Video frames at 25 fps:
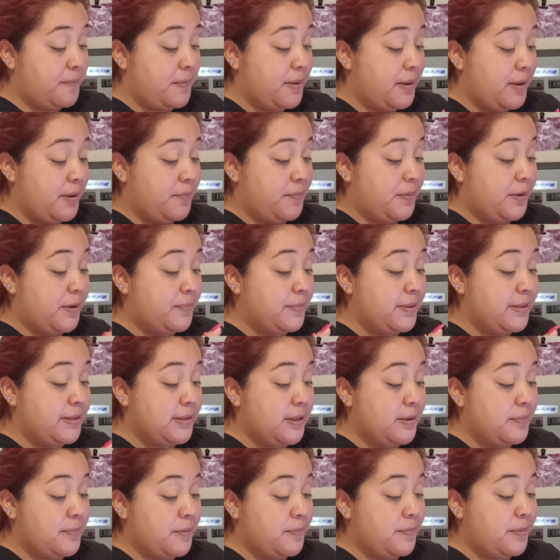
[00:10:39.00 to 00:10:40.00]
a ver,
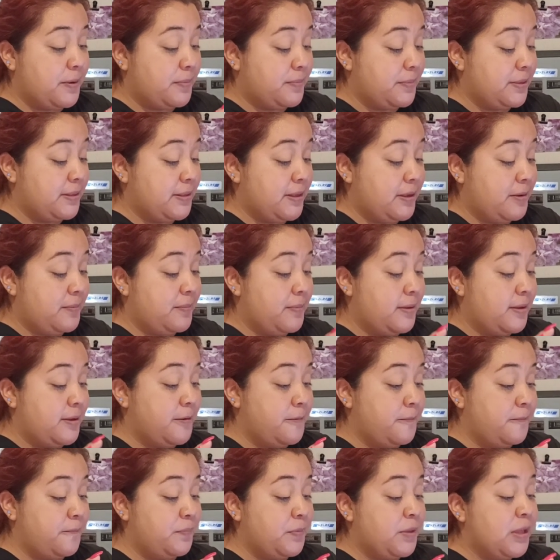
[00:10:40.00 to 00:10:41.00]
permítanme,
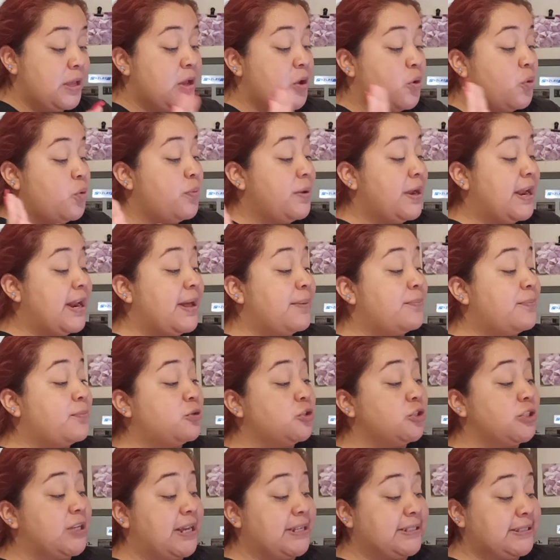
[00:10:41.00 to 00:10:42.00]
permítanme,
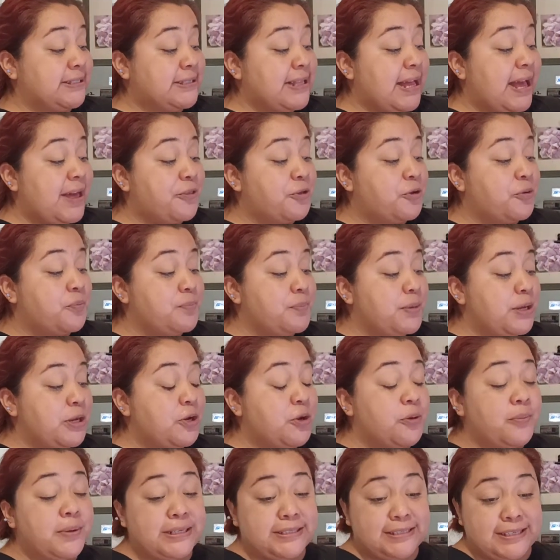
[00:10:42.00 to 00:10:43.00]
hubiéramos gastado
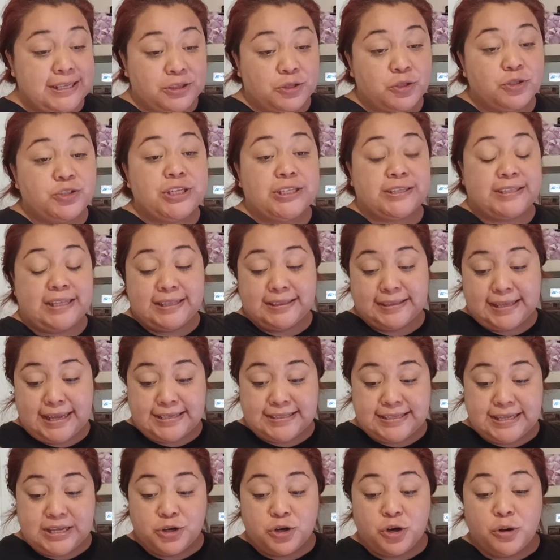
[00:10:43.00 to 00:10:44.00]

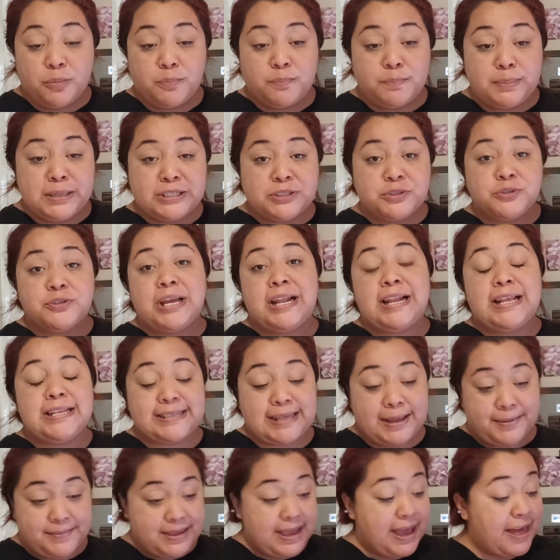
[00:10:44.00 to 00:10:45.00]
1975 pesos, ya
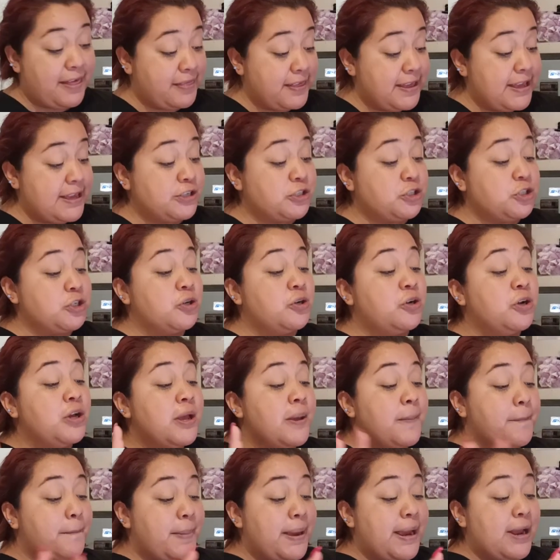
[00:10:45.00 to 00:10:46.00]
les había dicho,
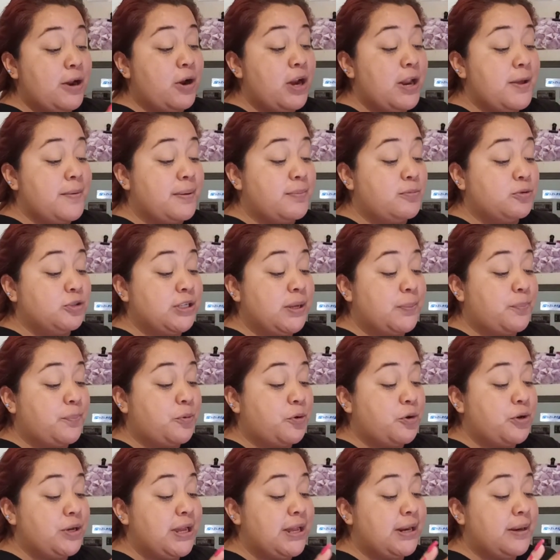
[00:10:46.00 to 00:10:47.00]
pero le vamos a
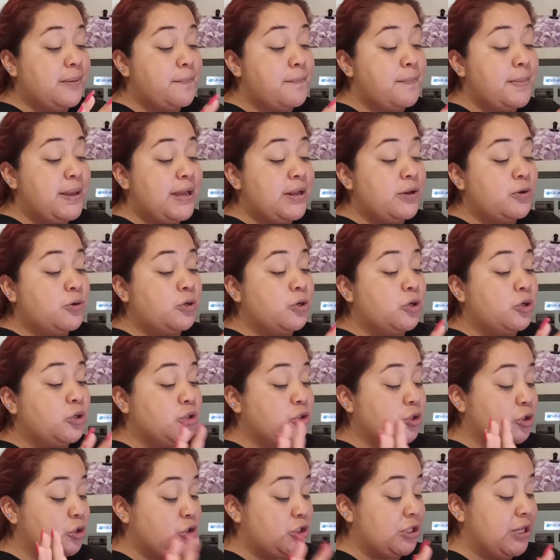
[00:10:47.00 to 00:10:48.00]
poner menos
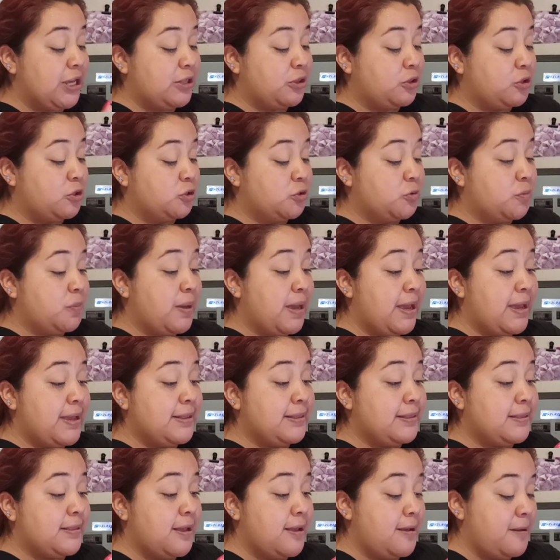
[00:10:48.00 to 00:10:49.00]
los
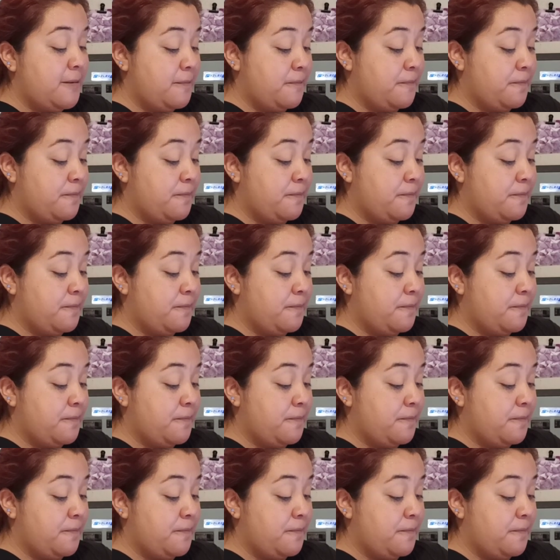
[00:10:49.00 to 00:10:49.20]
220